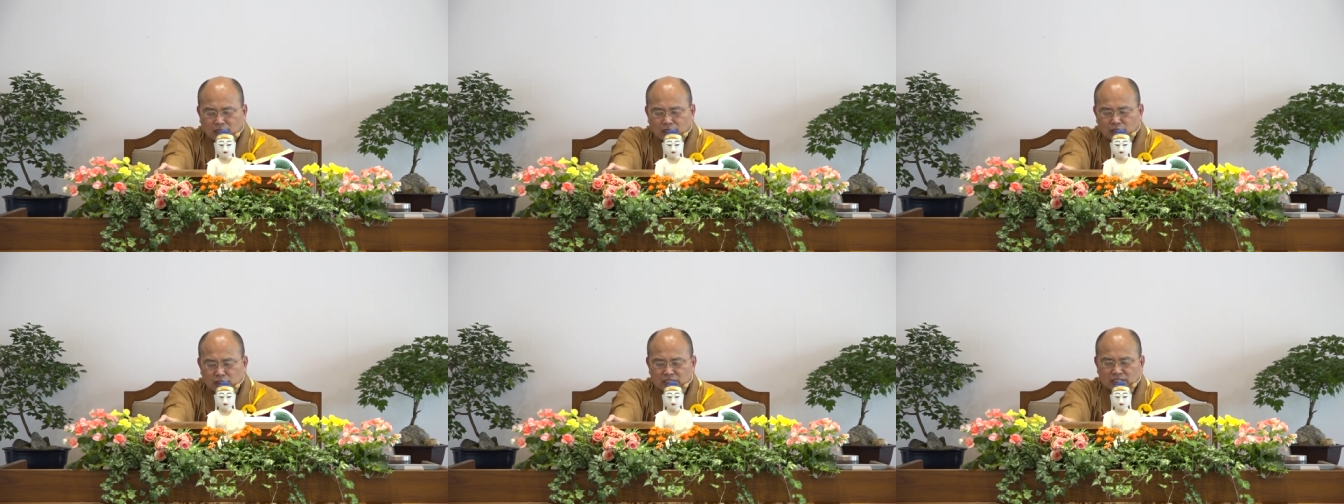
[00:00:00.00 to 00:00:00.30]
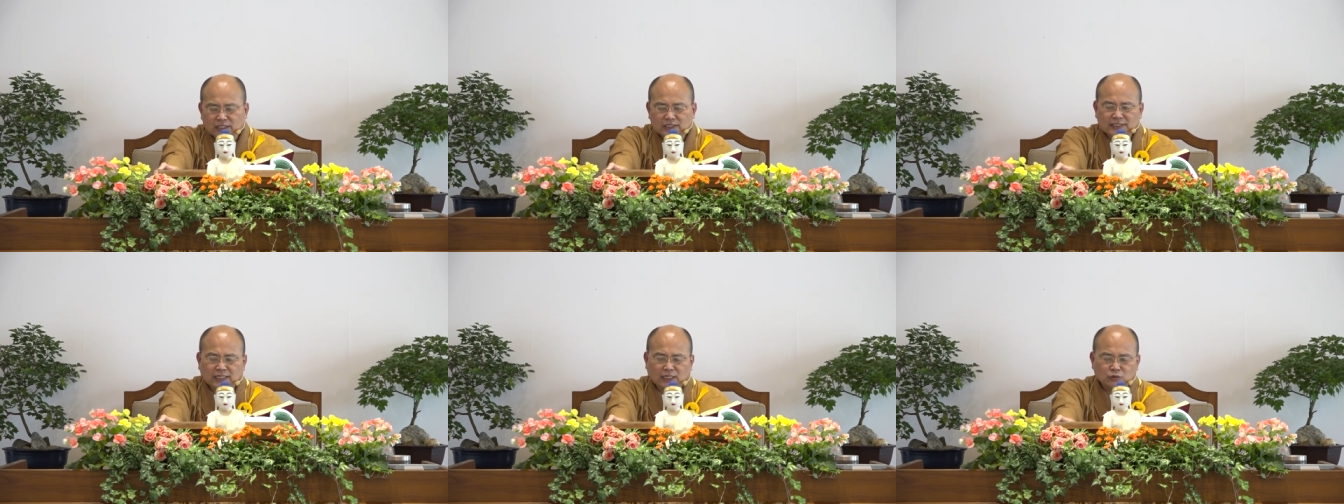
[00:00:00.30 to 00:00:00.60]
啊，也
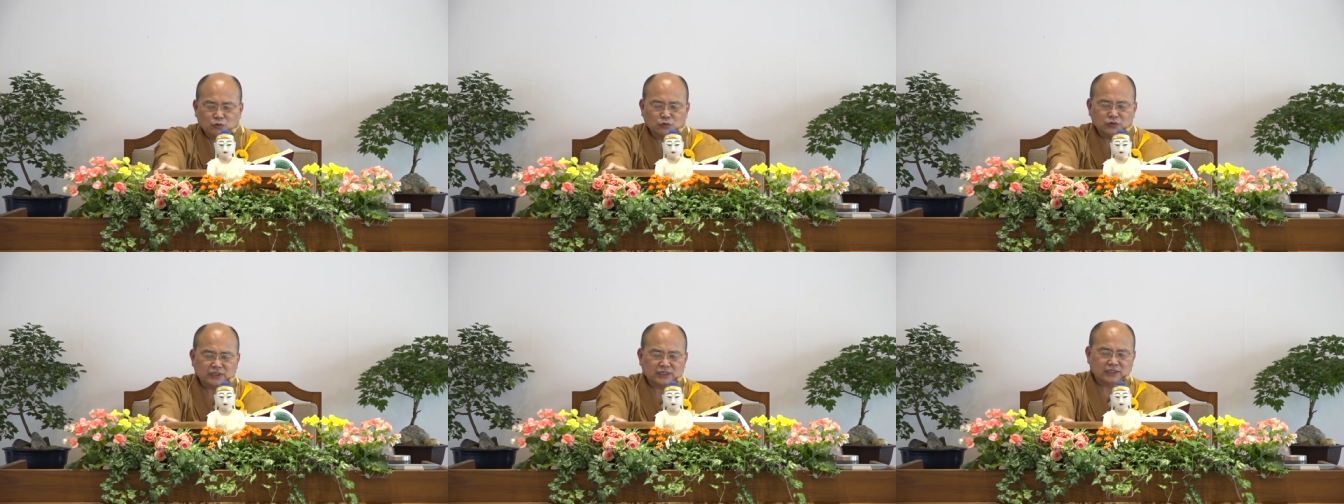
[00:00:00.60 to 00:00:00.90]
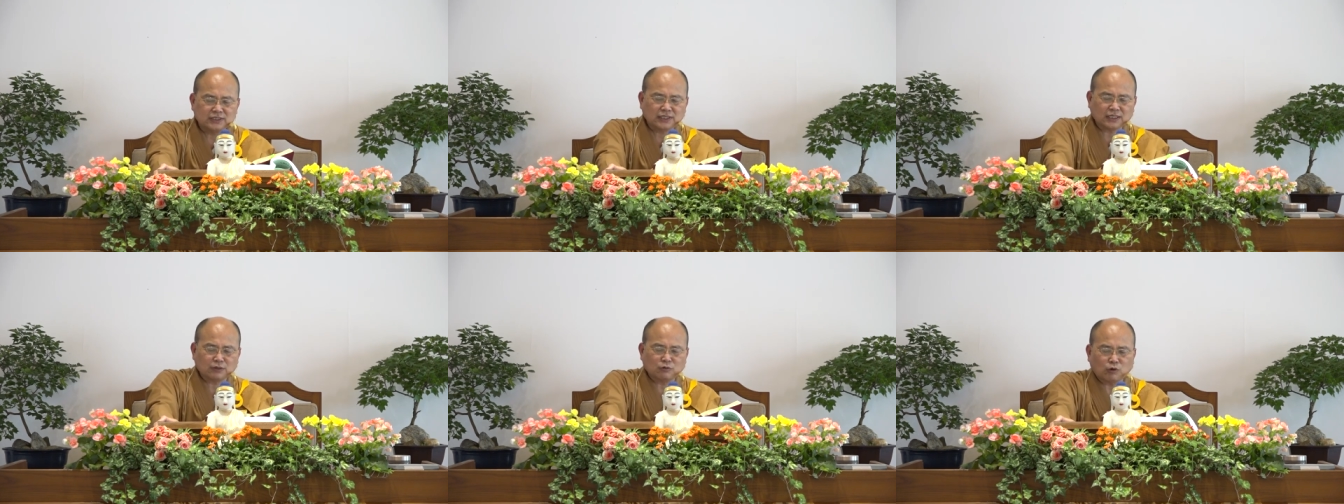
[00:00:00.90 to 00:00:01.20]
可以讲如
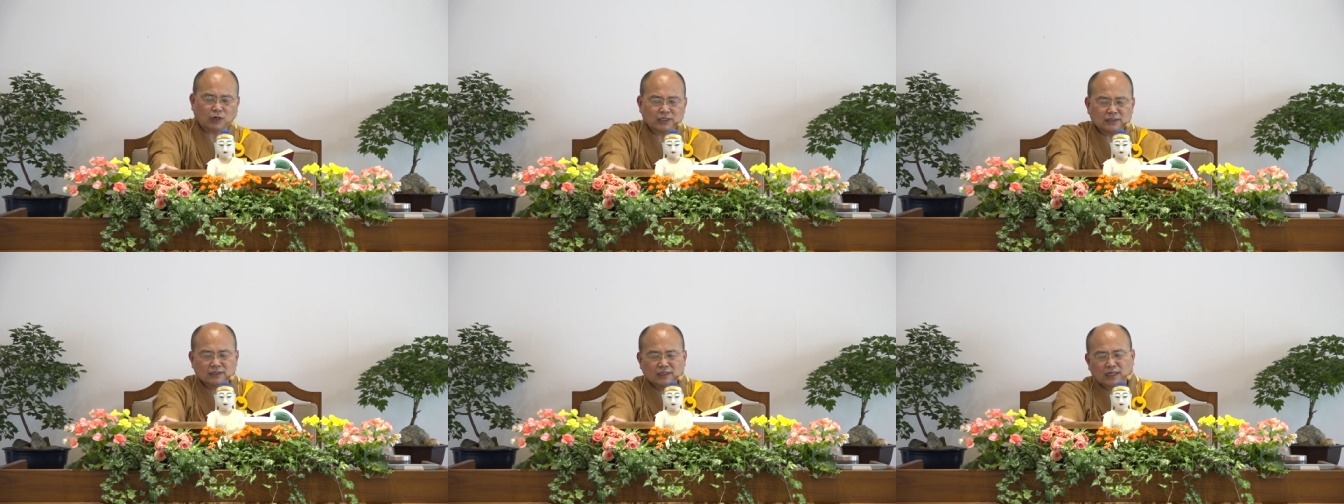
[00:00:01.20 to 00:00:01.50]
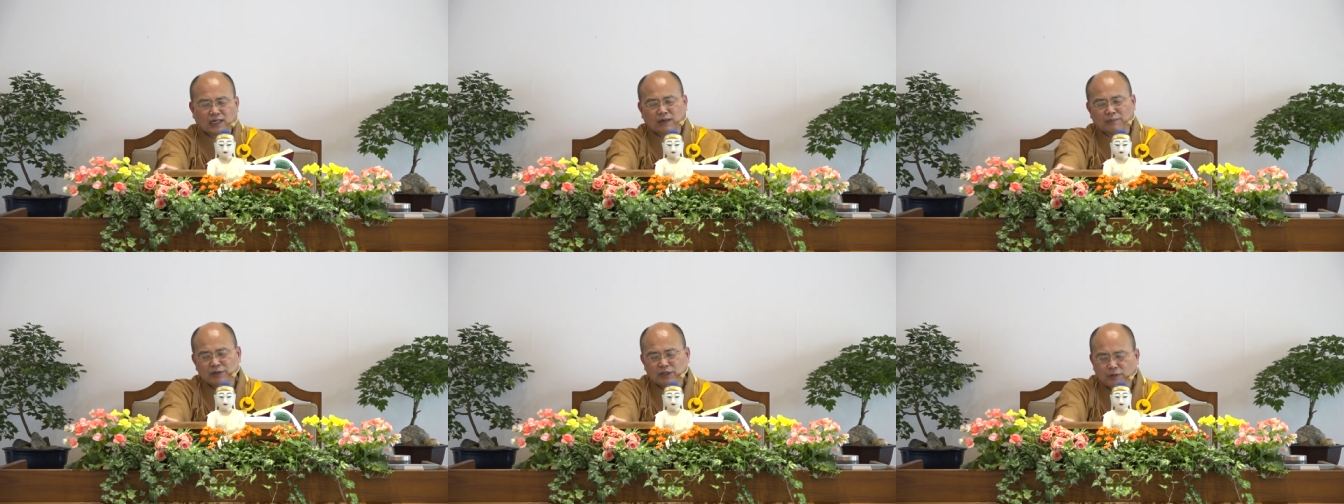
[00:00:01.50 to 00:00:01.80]
实正观
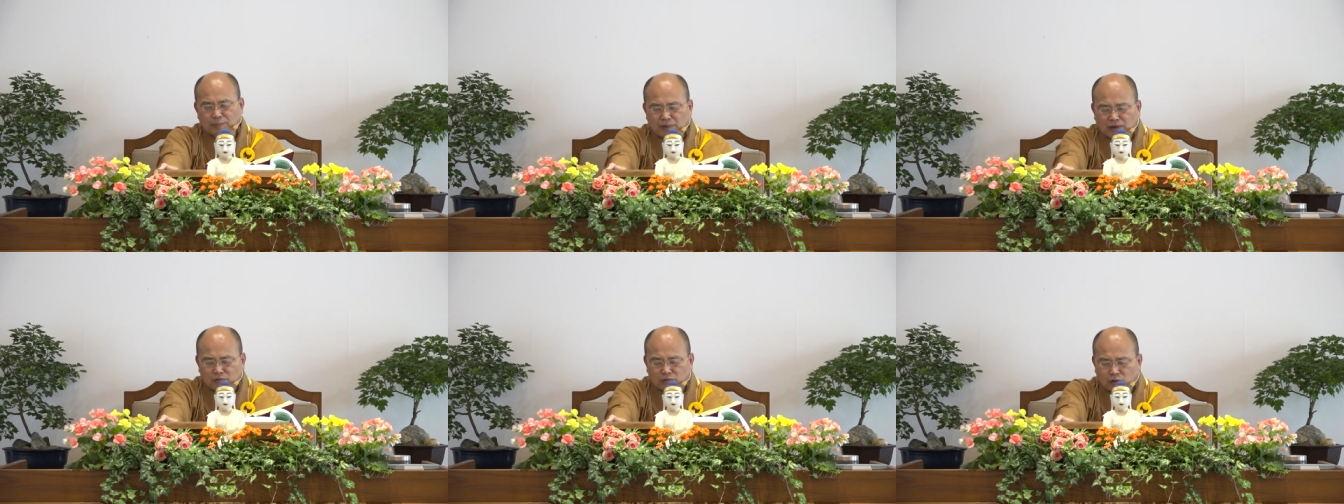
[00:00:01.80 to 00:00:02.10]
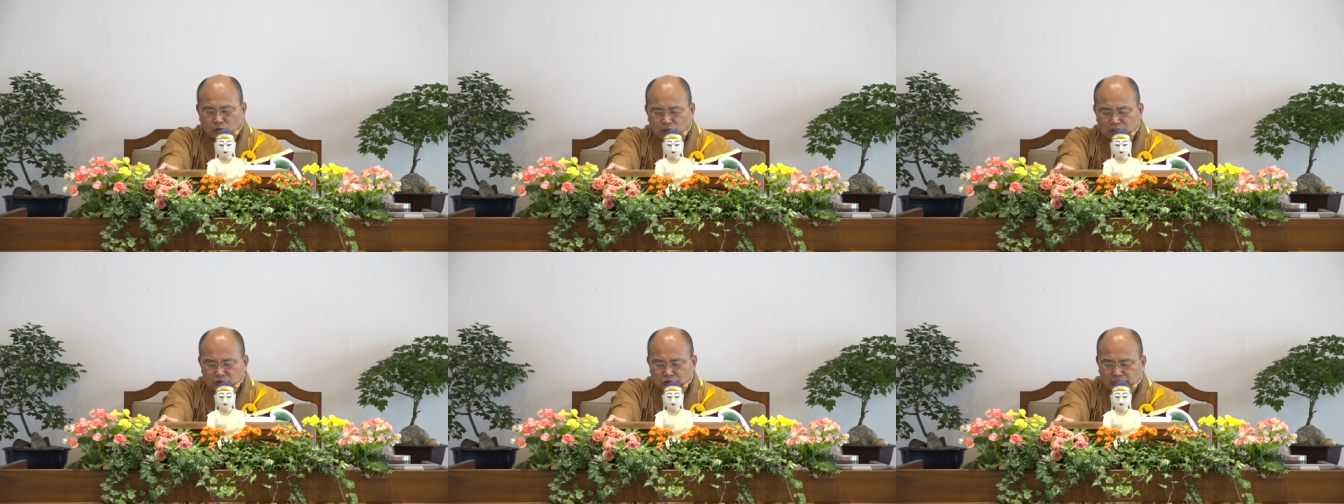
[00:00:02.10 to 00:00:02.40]
啊，没有办
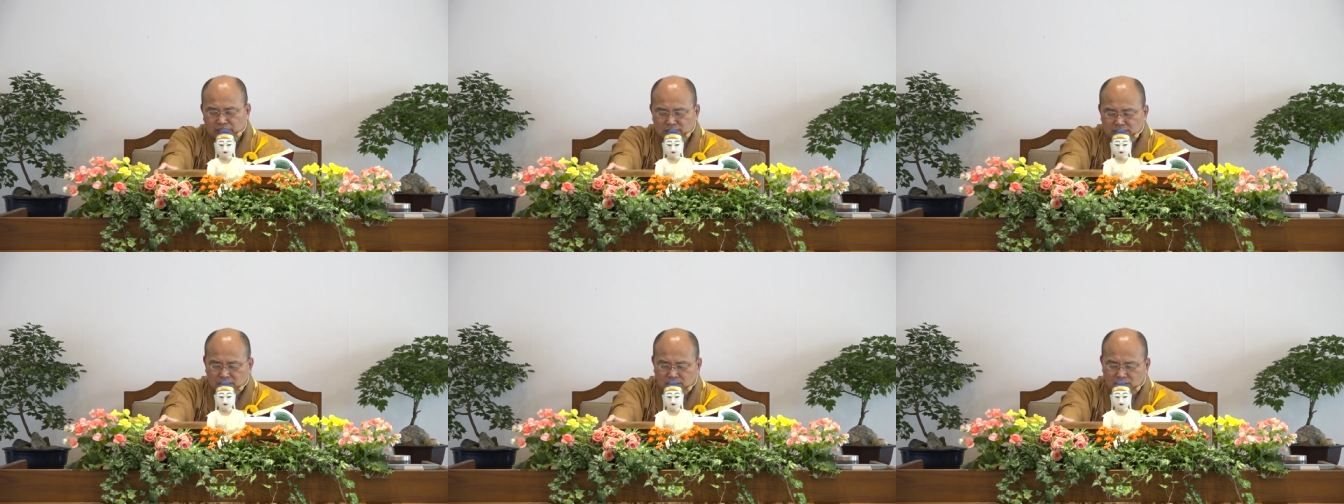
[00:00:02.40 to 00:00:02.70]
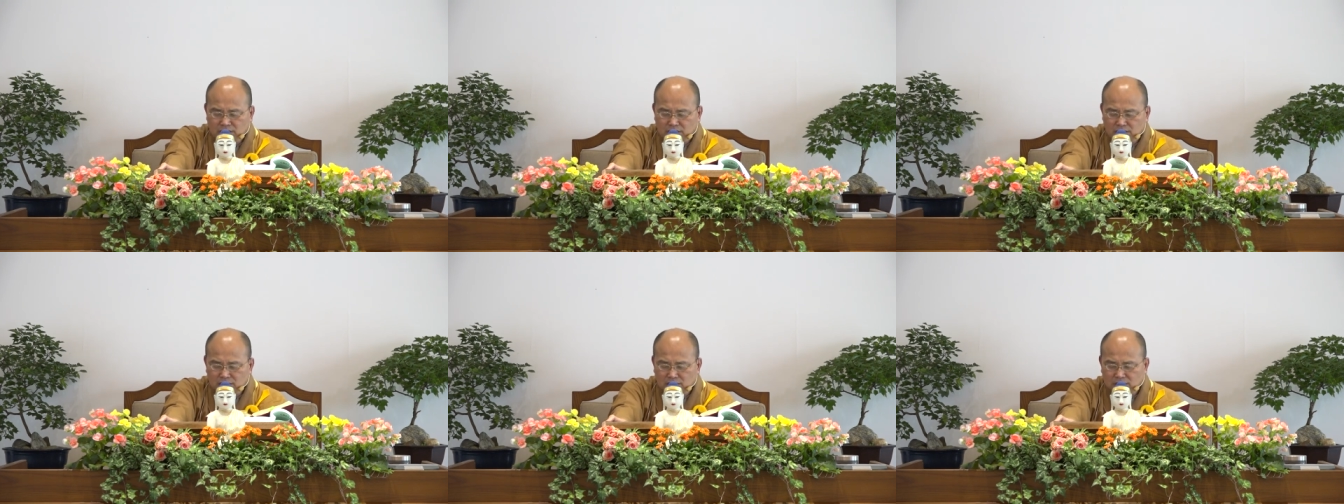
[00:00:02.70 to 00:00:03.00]
法完全
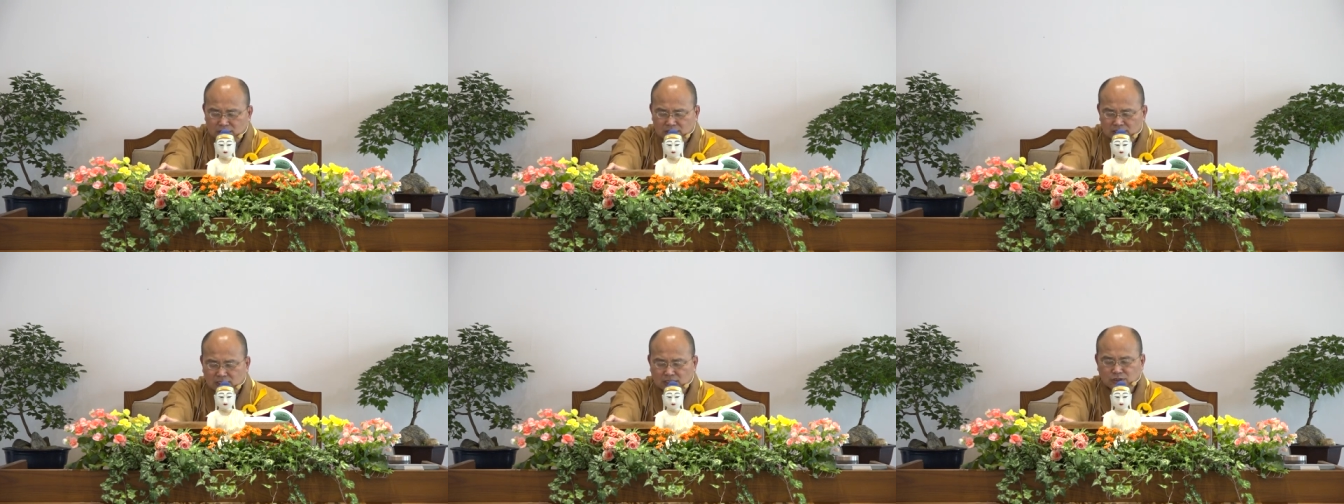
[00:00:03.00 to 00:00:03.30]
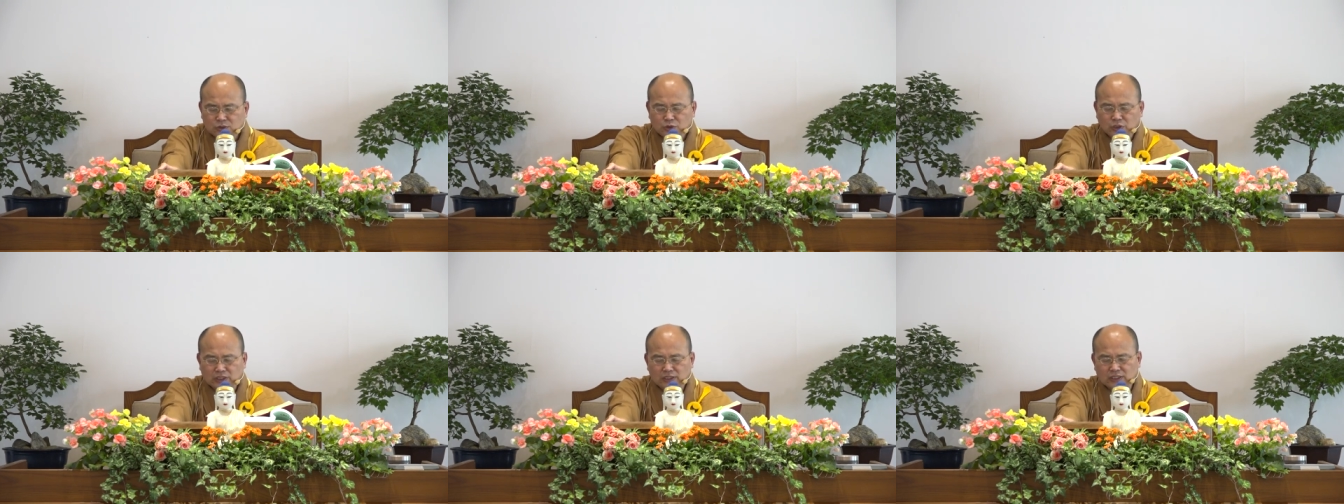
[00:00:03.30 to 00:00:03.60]
彻底的
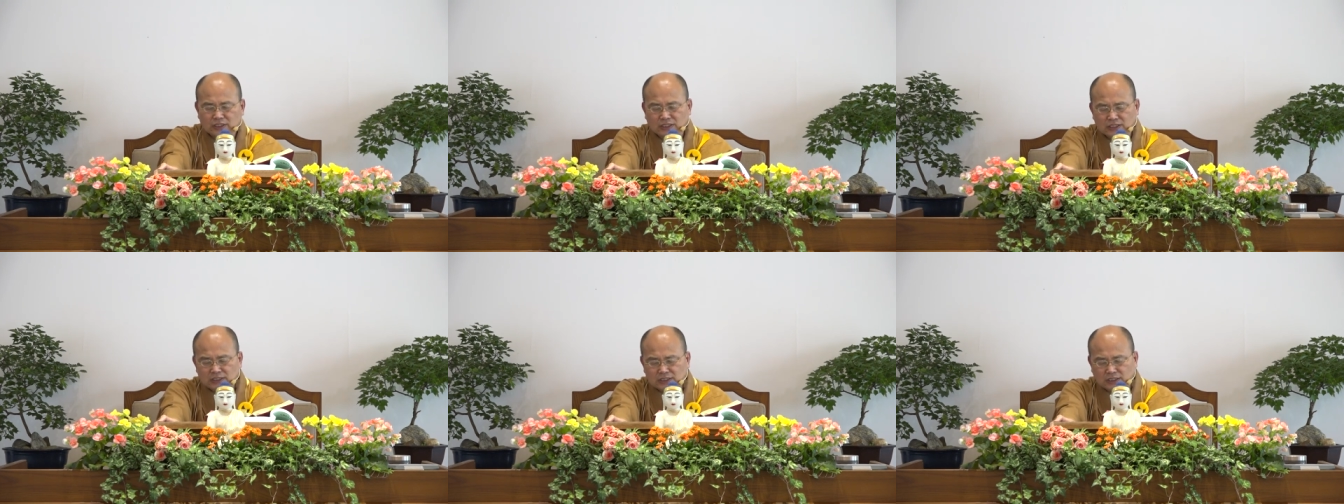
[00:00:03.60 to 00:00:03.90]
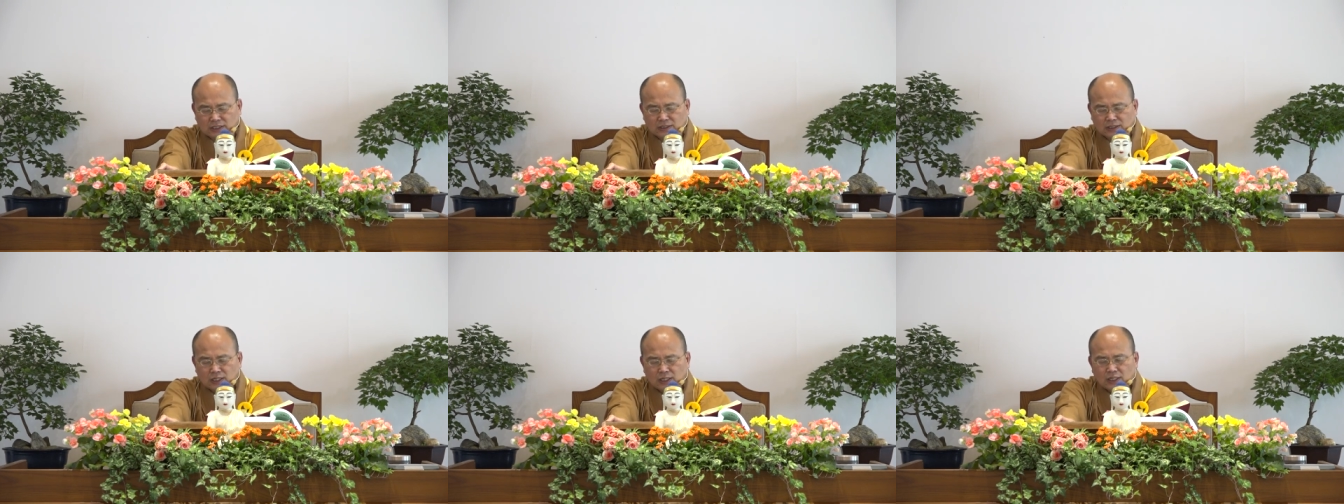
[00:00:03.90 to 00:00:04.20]
正确的理
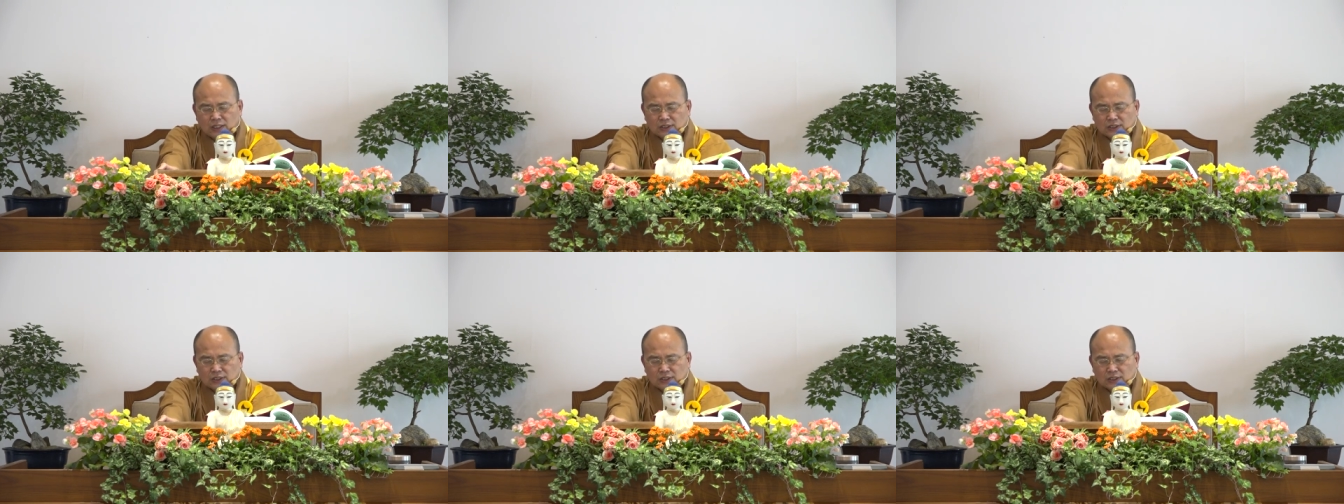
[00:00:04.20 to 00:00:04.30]
解，